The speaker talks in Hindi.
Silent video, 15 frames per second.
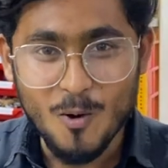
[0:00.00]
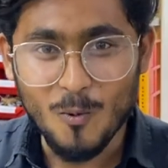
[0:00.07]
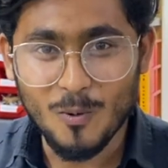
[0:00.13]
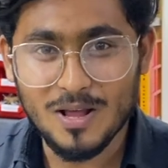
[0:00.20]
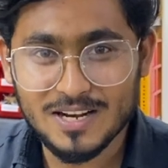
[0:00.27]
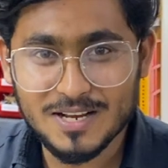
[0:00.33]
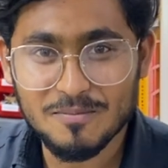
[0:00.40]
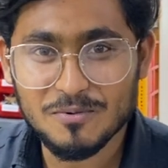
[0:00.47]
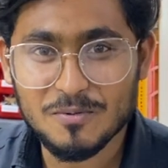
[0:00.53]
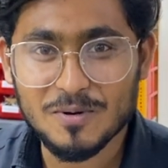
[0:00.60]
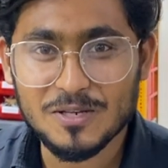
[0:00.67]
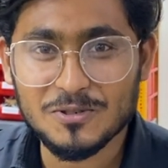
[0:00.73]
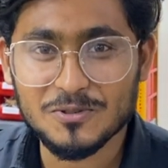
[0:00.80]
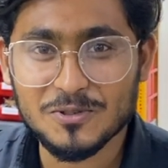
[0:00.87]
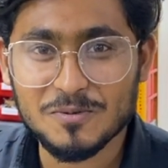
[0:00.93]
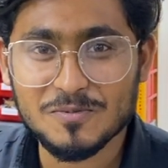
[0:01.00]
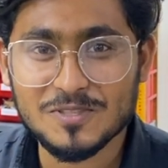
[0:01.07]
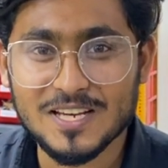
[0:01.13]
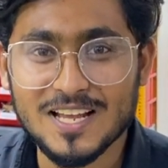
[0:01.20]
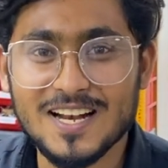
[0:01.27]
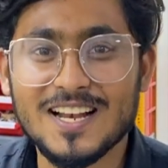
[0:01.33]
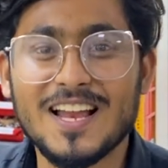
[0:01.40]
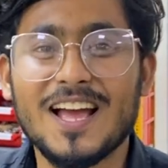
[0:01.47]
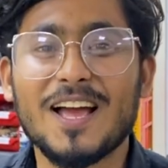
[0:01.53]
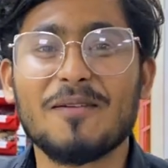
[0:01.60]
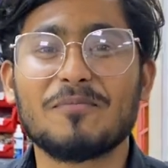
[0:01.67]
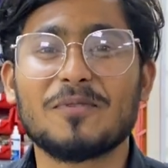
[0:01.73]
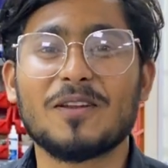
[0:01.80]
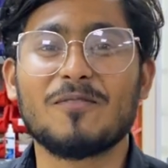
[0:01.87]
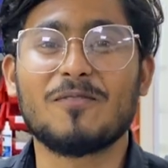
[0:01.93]
वेलकम टू माई यूट्यूब चैनल एम
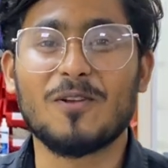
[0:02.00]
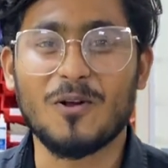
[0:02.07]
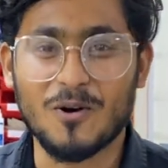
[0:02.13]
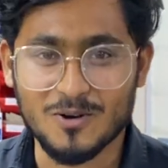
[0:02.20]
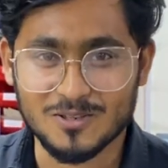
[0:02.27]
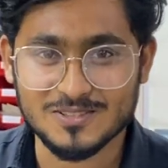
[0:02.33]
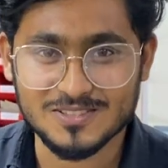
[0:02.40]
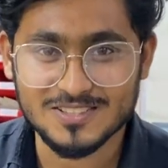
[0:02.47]
टी व्लाग्स